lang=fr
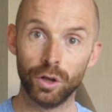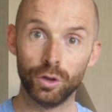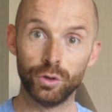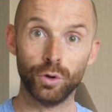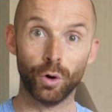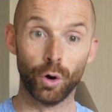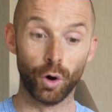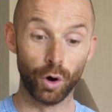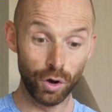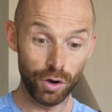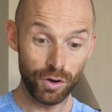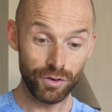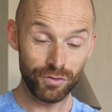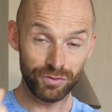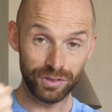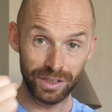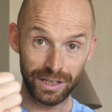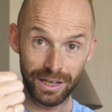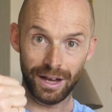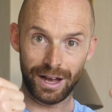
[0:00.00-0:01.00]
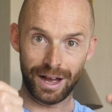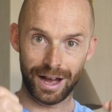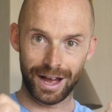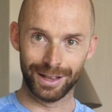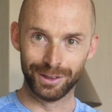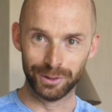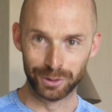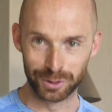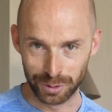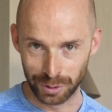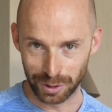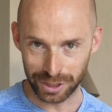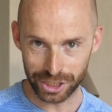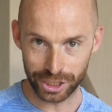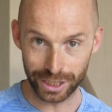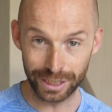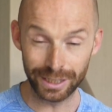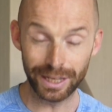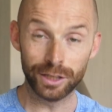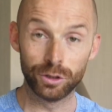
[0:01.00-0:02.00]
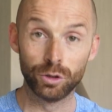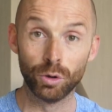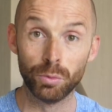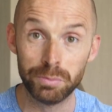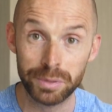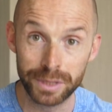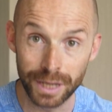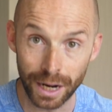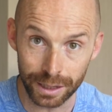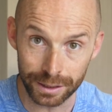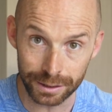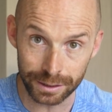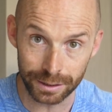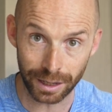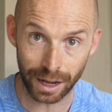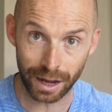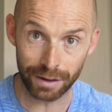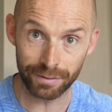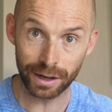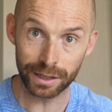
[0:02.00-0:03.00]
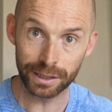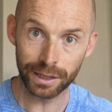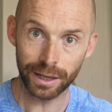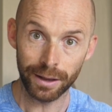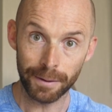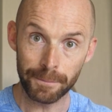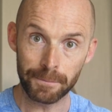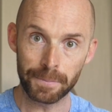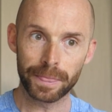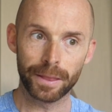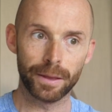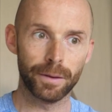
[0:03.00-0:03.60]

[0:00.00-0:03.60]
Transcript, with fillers: de revenir à nos origines et de bien le travailler